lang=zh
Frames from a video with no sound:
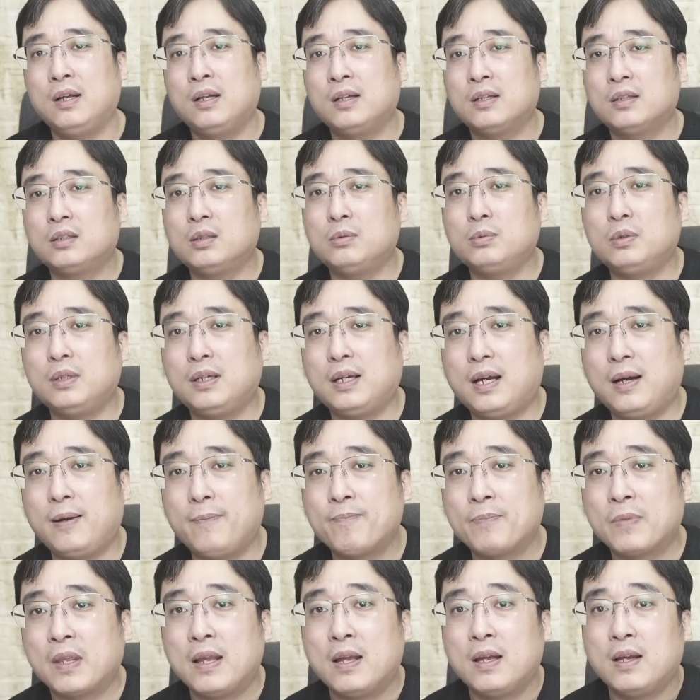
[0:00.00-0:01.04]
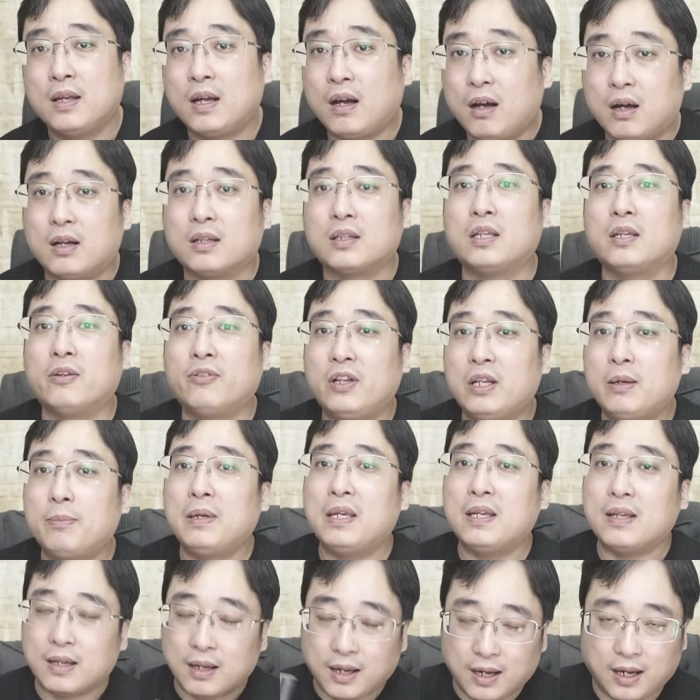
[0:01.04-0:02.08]
对不对啊？啊，你菲律
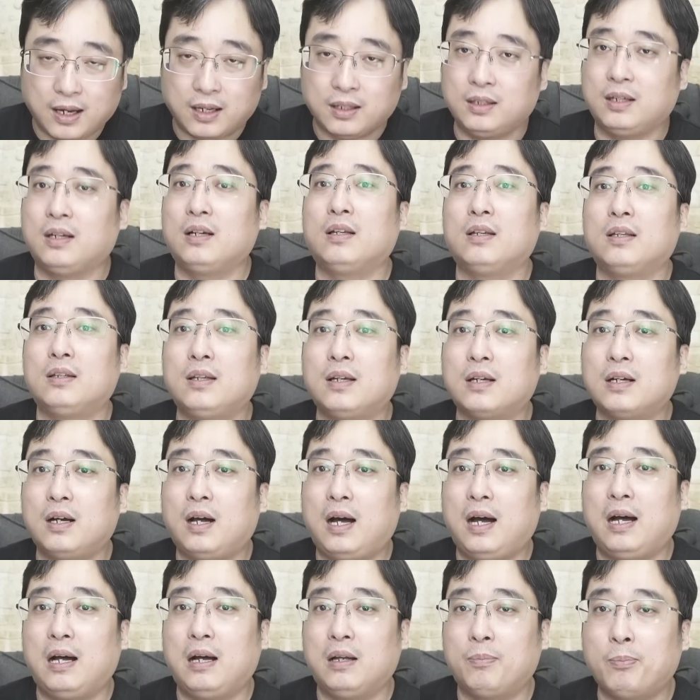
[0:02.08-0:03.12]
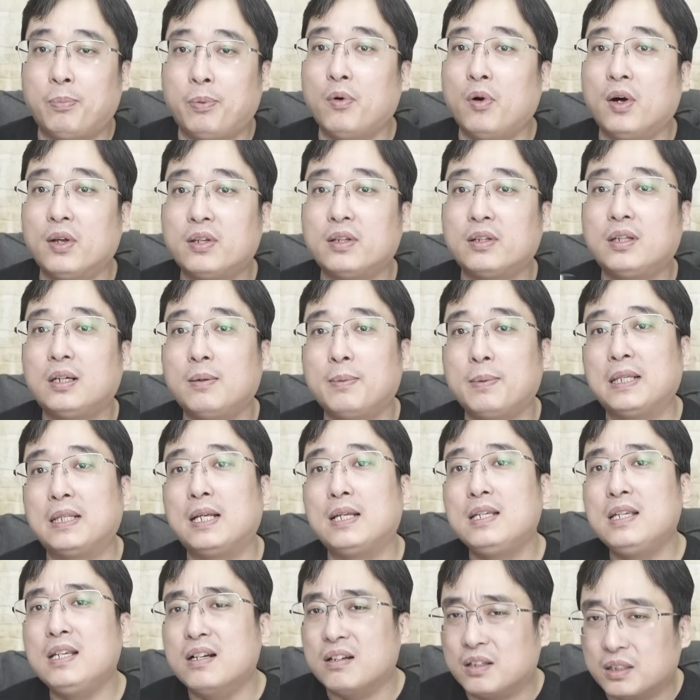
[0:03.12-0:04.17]
宾啊，那个那个啊，脖子特别的
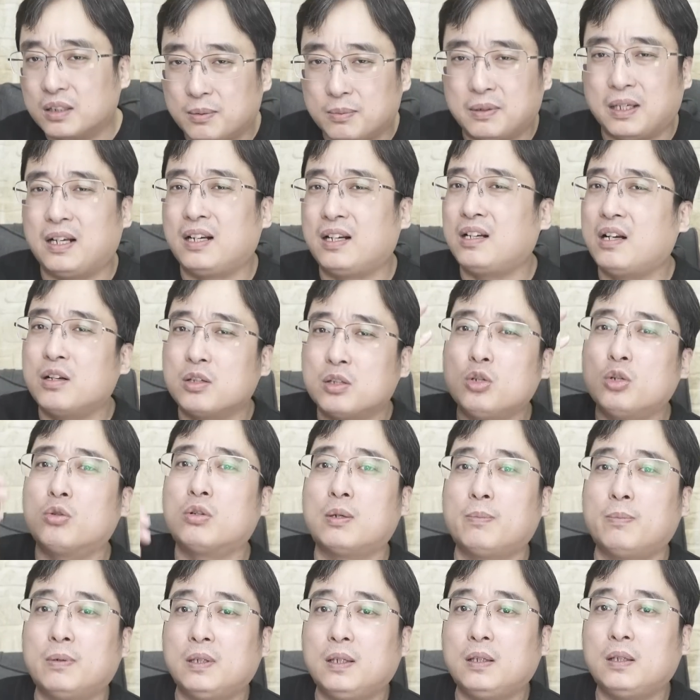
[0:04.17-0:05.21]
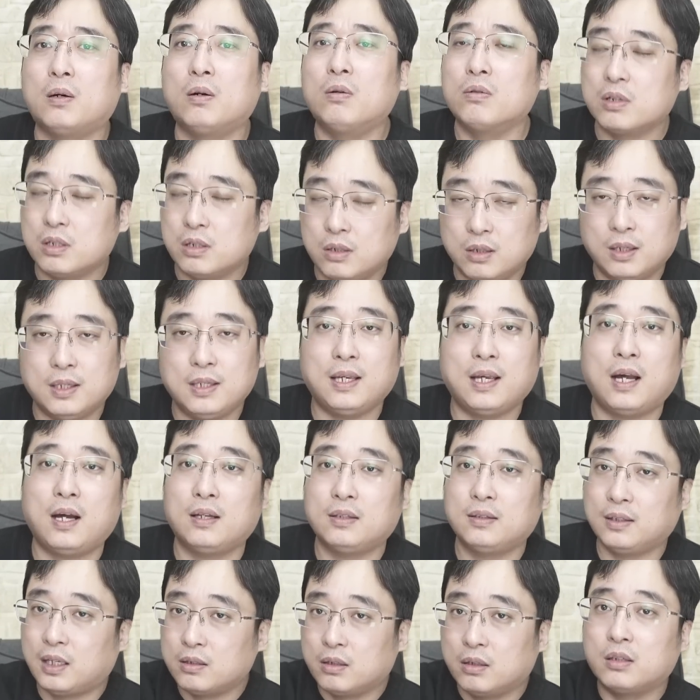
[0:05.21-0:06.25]
硬，对不对？然后就是不低头，可以啊，
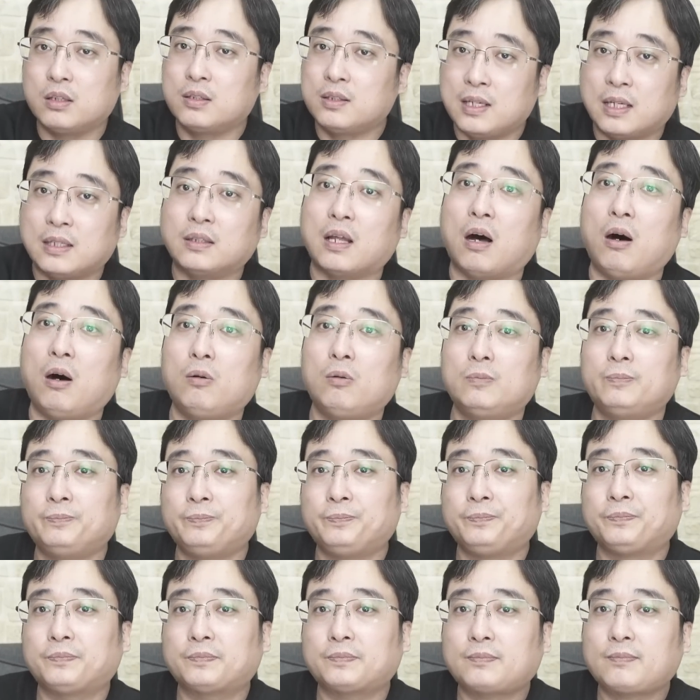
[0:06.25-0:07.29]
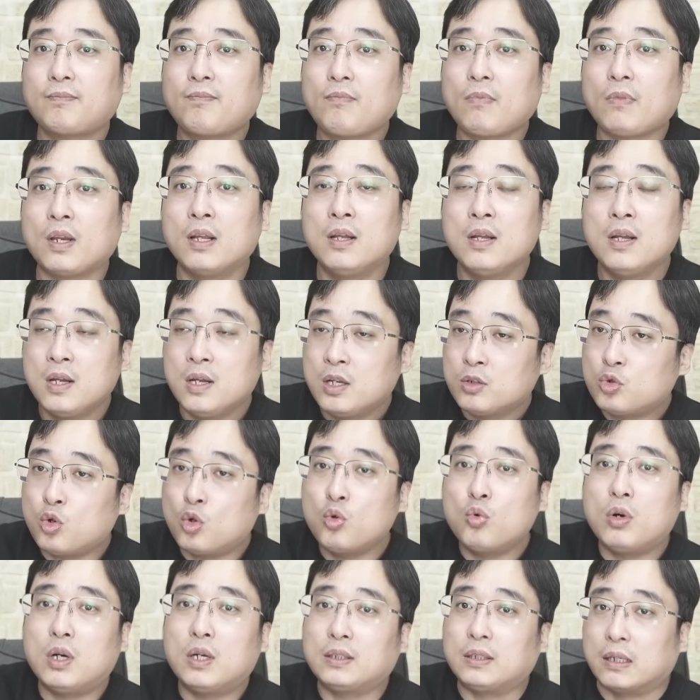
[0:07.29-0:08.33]
那就建岛。中
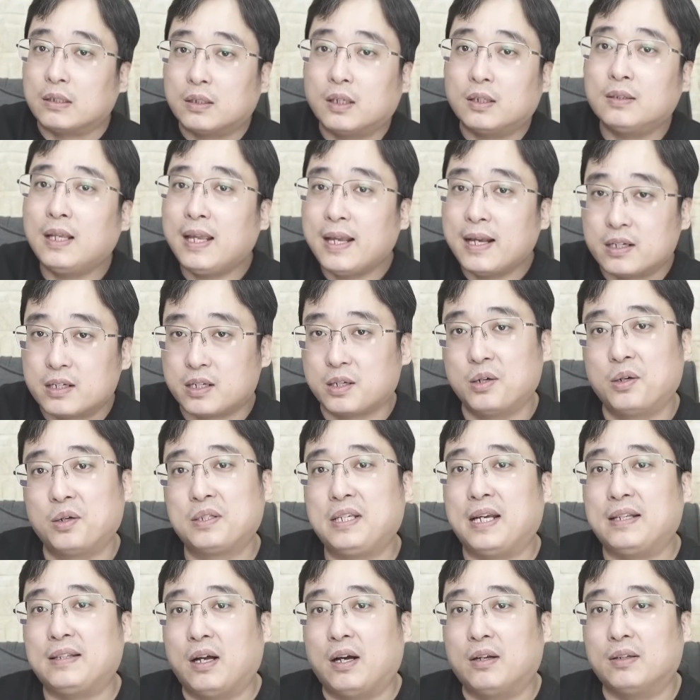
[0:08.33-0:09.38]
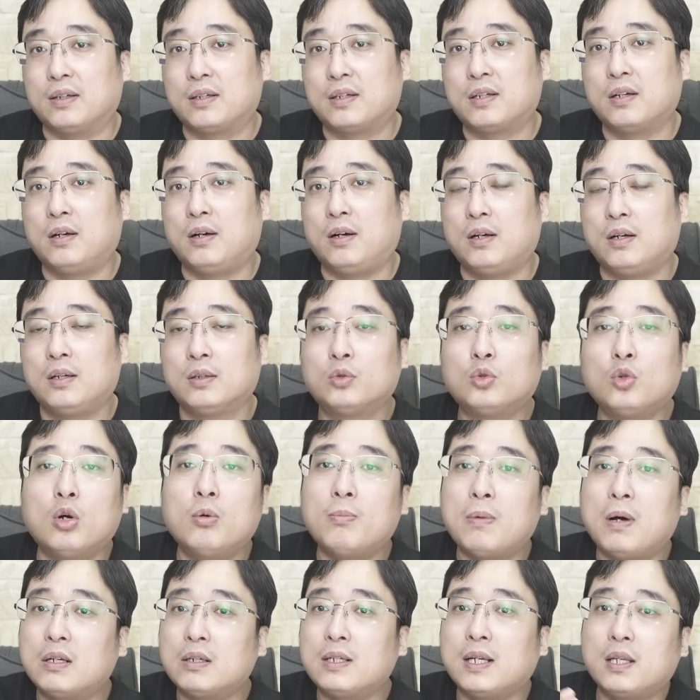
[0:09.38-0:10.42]
国等到那个时候建岛的时候，东
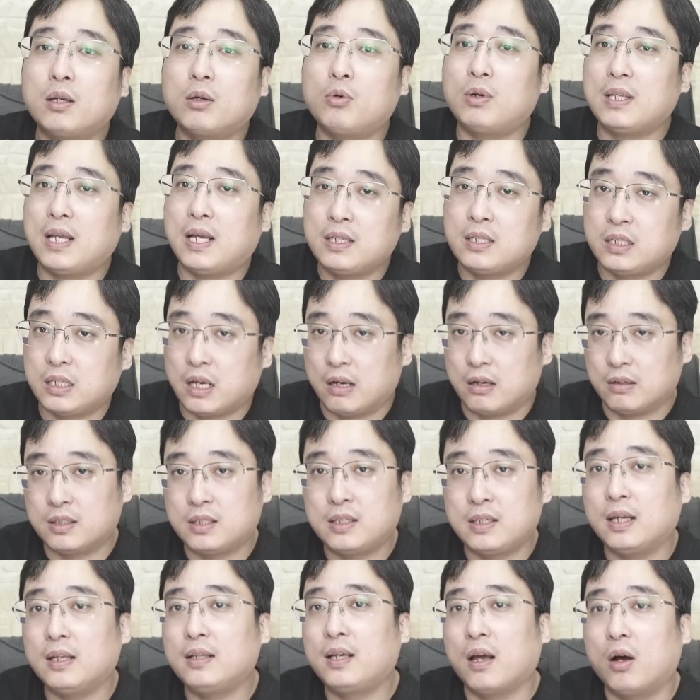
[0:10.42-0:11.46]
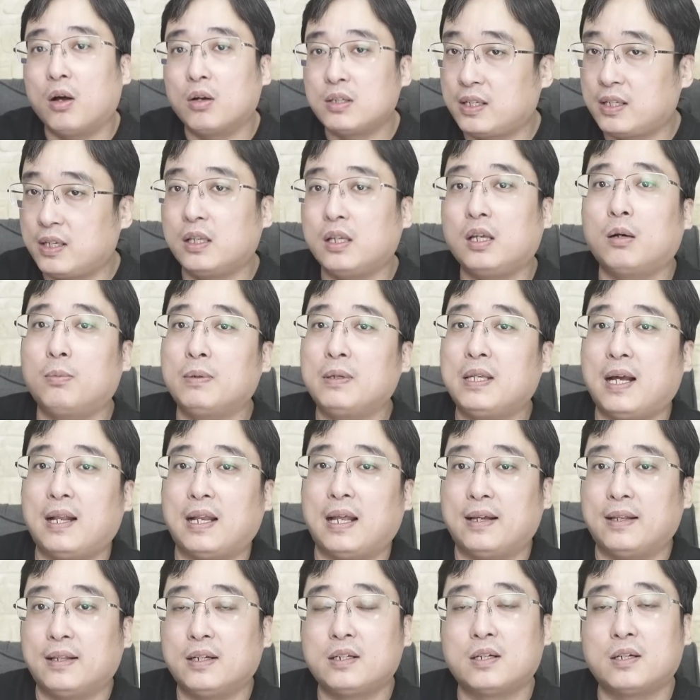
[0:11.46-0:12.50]
盟这些国家想协调调不下
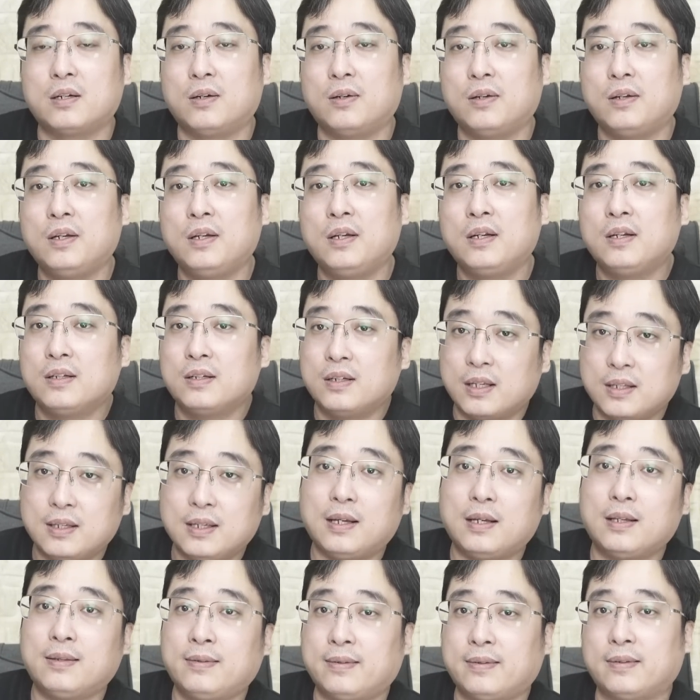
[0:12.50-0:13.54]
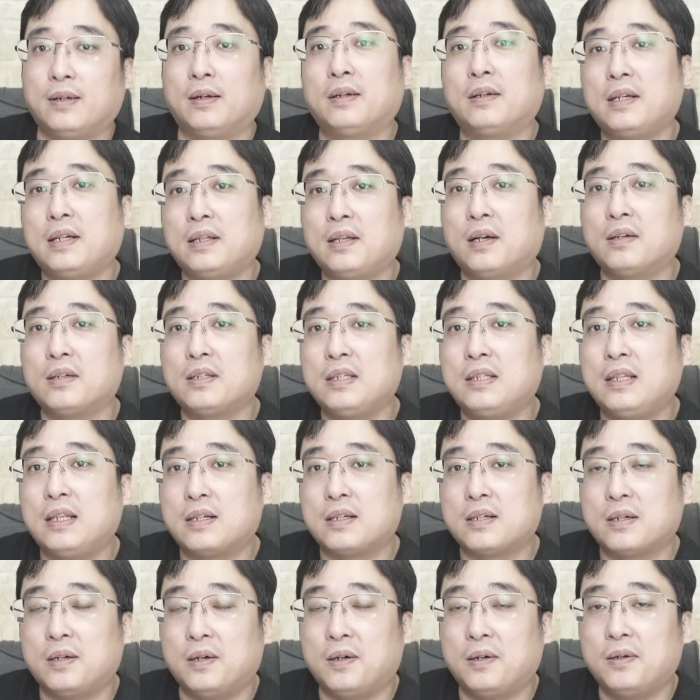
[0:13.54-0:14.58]
来的时候，人家死了这条心的
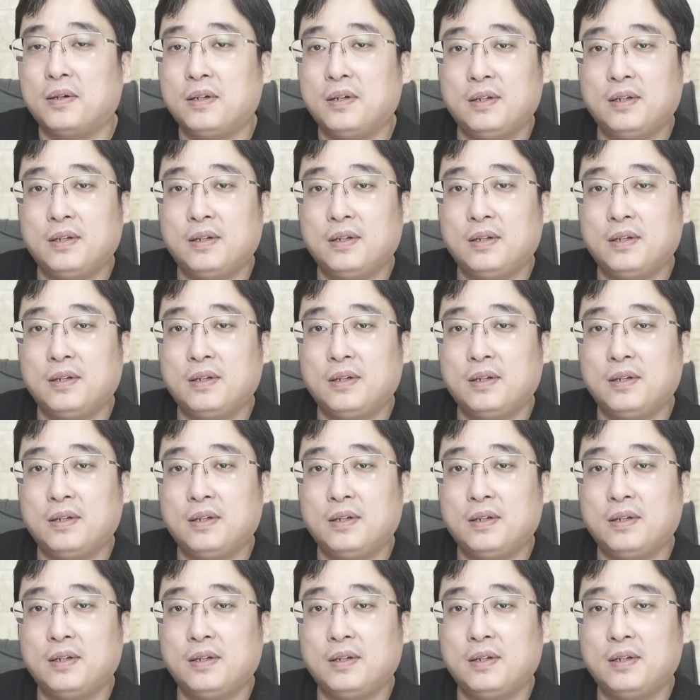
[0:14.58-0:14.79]
时候，